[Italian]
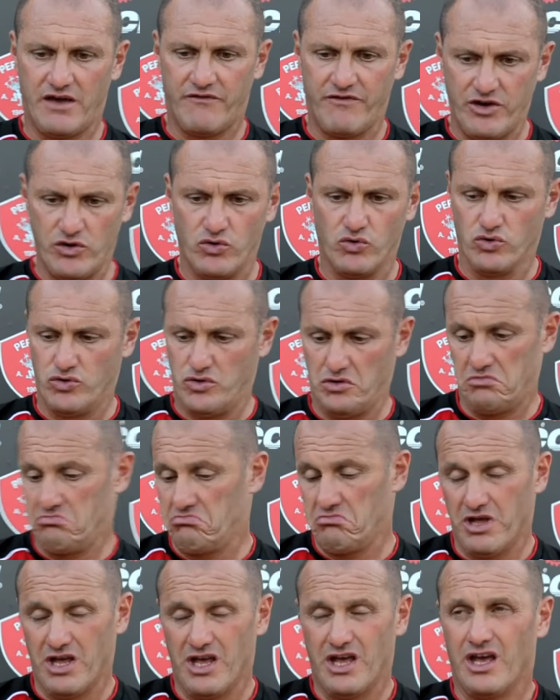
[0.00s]
è venuto.
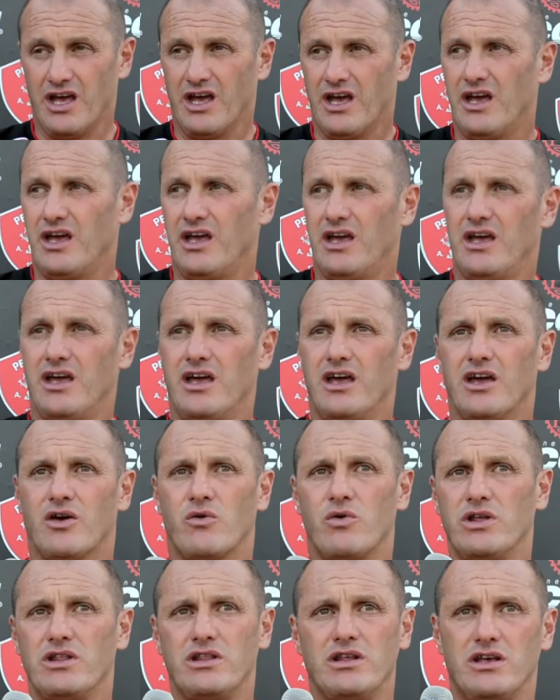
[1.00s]
E
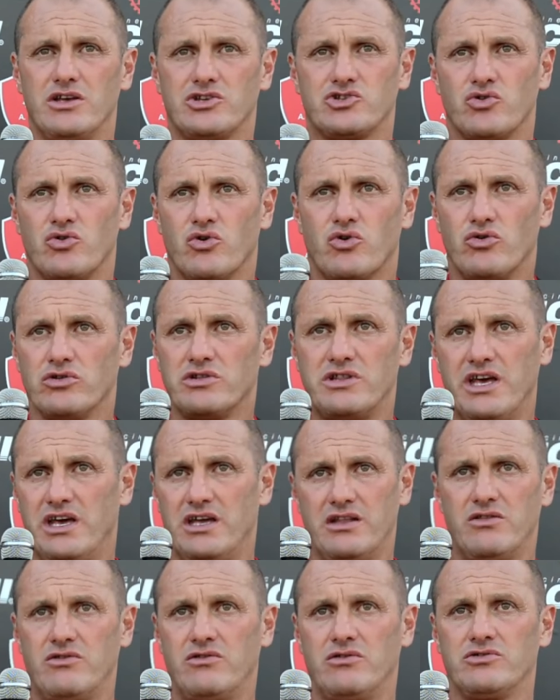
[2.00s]
quindi sono
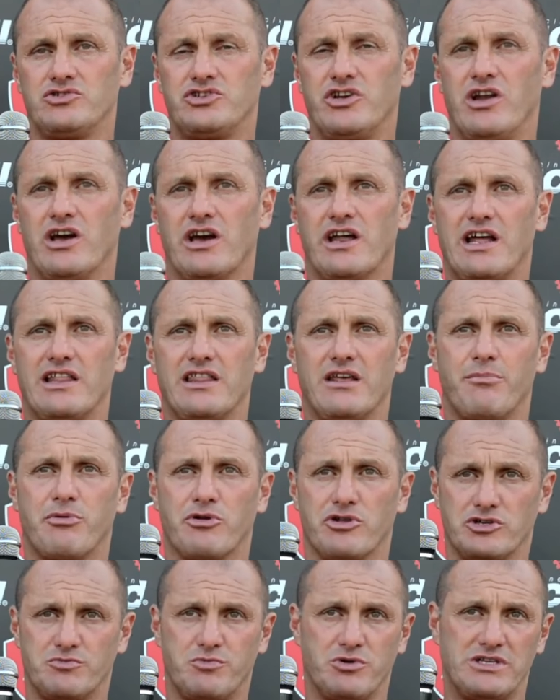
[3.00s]
contento, c'è una grande
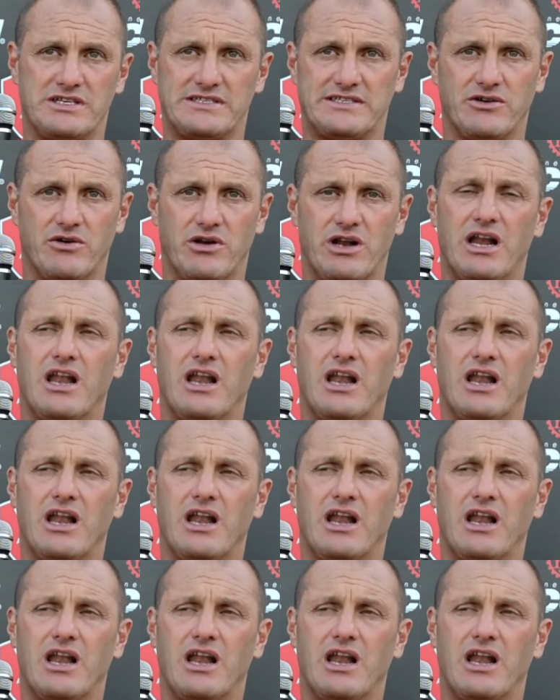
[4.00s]
predisposizione al